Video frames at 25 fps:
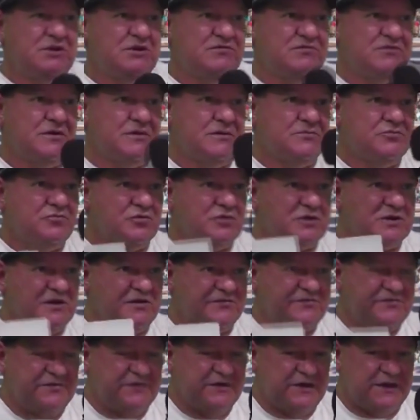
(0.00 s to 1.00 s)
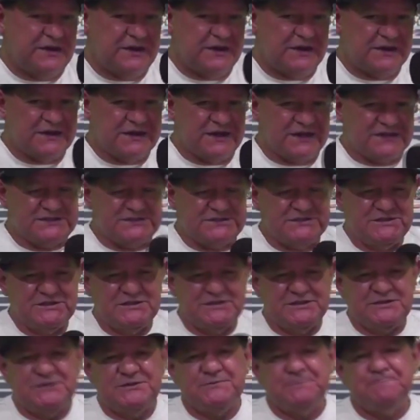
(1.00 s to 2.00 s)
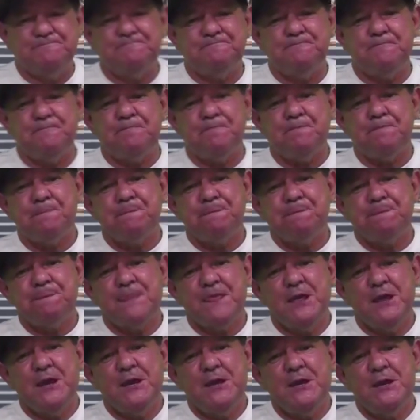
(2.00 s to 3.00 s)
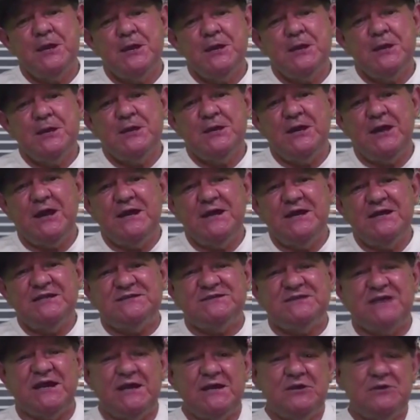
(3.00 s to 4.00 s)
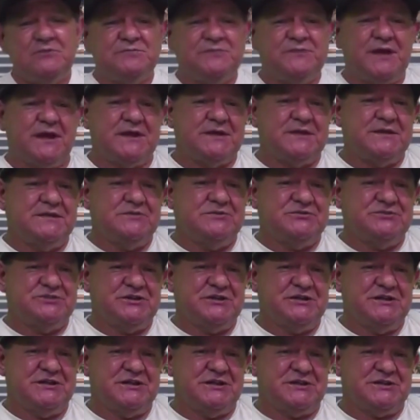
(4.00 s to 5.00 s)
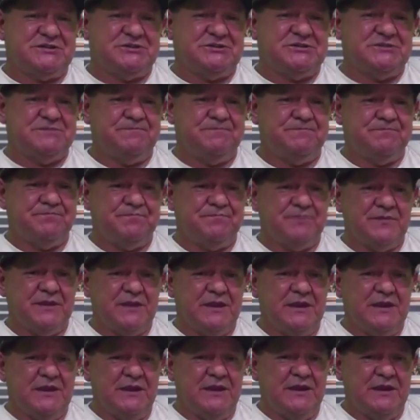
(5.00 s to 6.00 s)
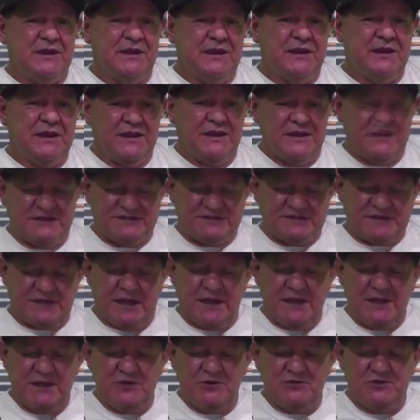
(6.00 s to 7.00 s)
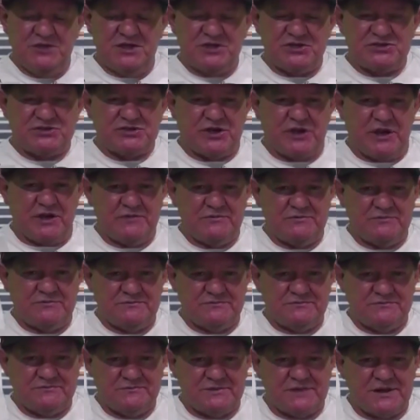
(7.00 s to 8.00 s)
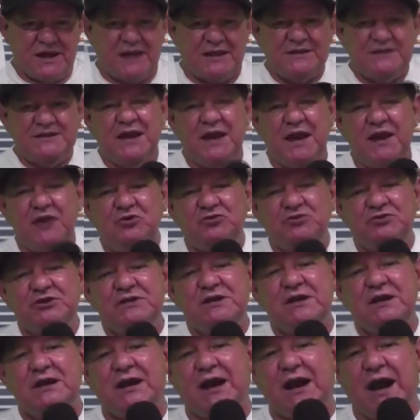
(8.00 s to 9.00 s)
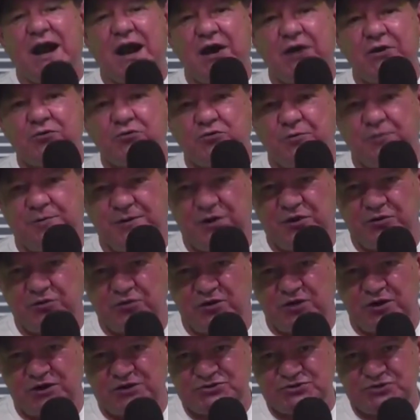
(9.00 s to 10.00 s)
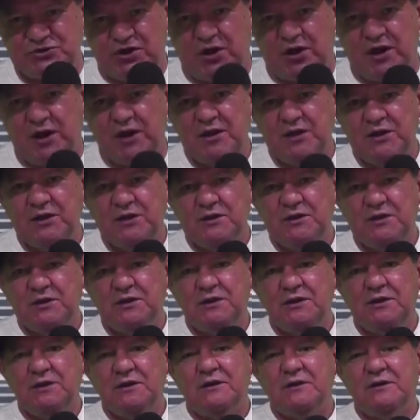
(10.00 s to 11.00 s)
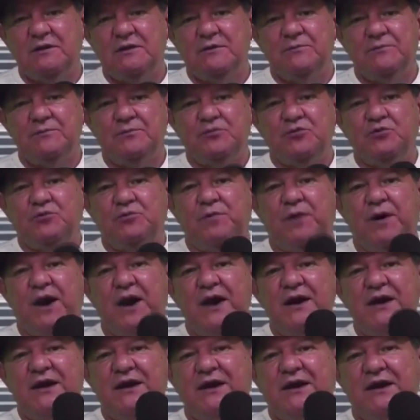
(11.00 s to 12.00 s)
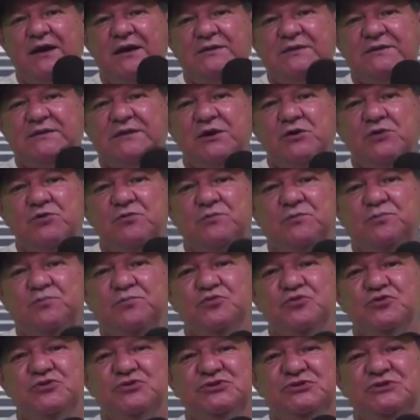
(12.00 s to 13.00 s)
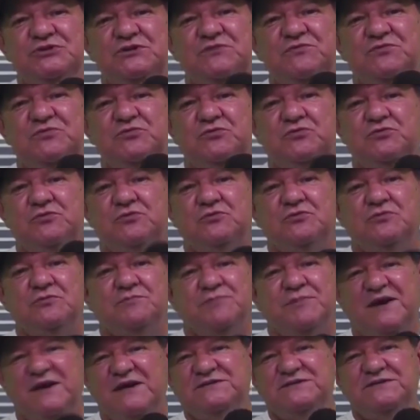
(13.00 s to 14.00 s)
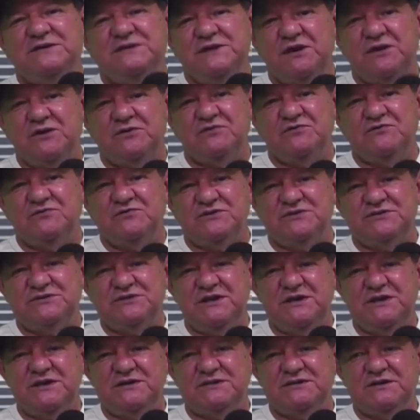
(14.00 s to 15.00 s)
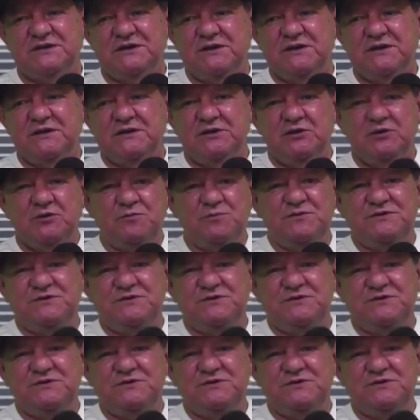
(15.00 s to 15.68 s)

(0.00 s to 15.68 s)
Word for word: e todos torcedor, quer é o quê? Ter um time para frente, um time dominando o adversário, principalmente dentro de casa, né, em busca da, da vitória a todo instante. Mas nem sempre isso é possível. Por quê? Qualidade técnica de cada um.